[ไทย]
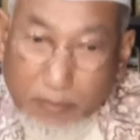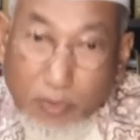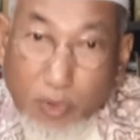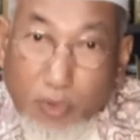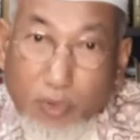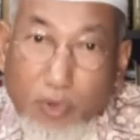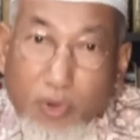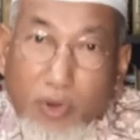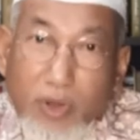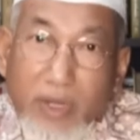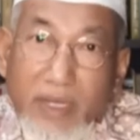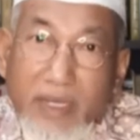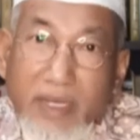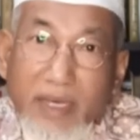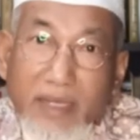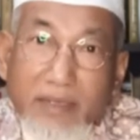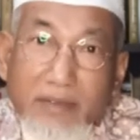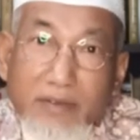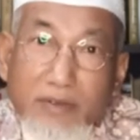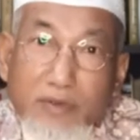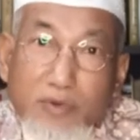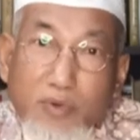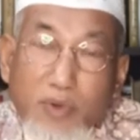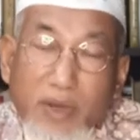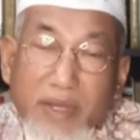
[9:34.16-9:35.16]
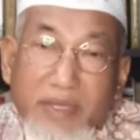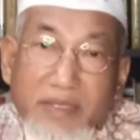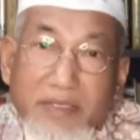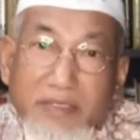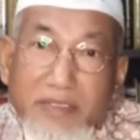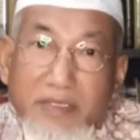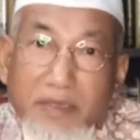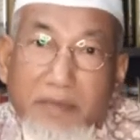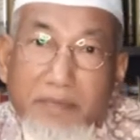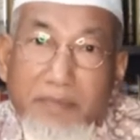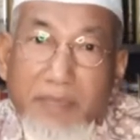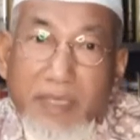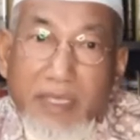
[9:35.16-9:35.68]
บุคคลนั้นควร
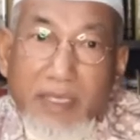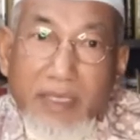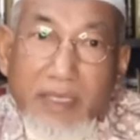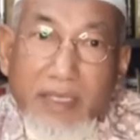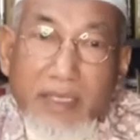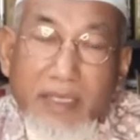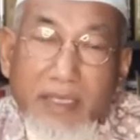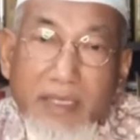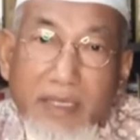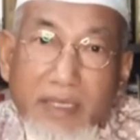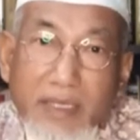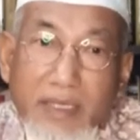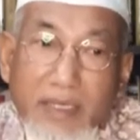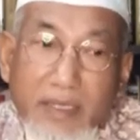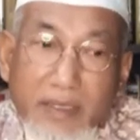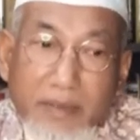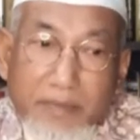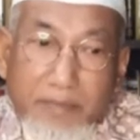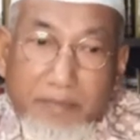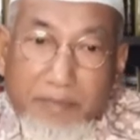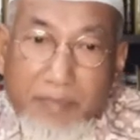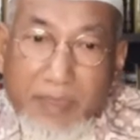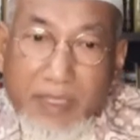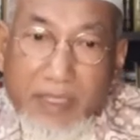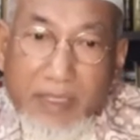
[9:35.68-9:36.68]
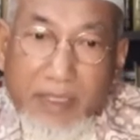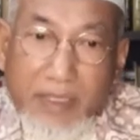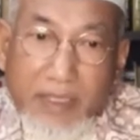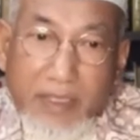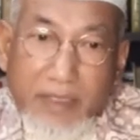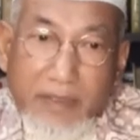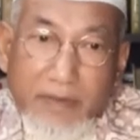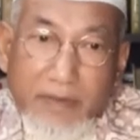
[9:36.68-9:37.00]
ที่จะมีมี